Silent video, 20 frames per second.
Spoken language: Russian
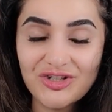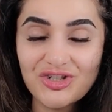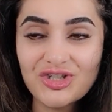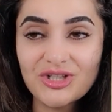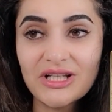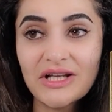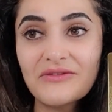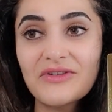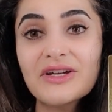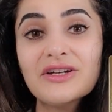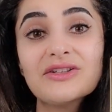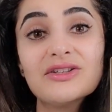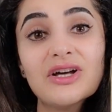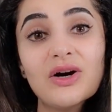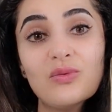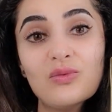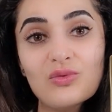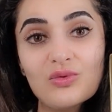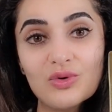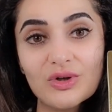Человек
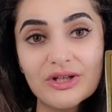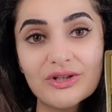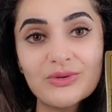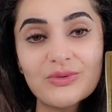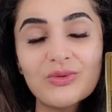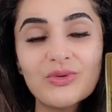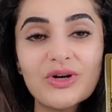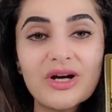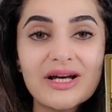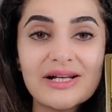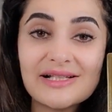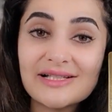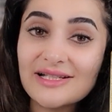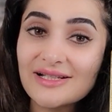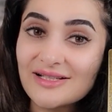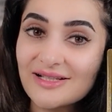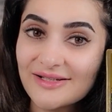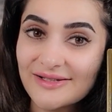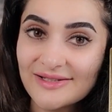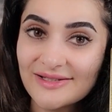доволен, он
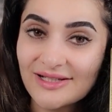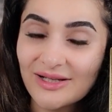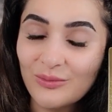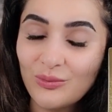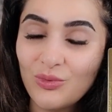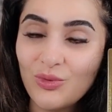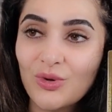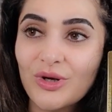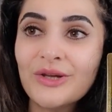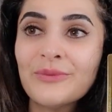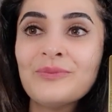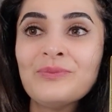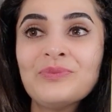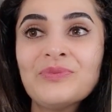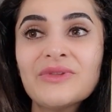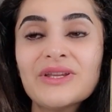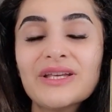гордится собой,